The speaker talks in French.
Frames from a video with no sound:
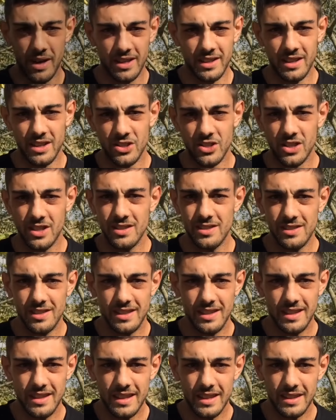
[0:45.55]
Bertache,
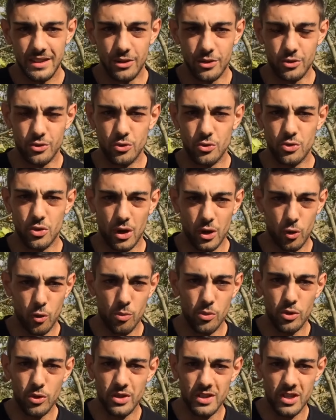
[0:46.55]
donc je suis sur la
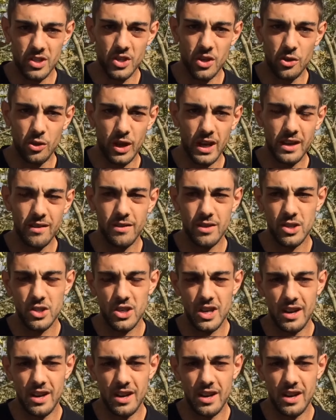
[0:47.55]
commune de Saint-Jean-de-Rive,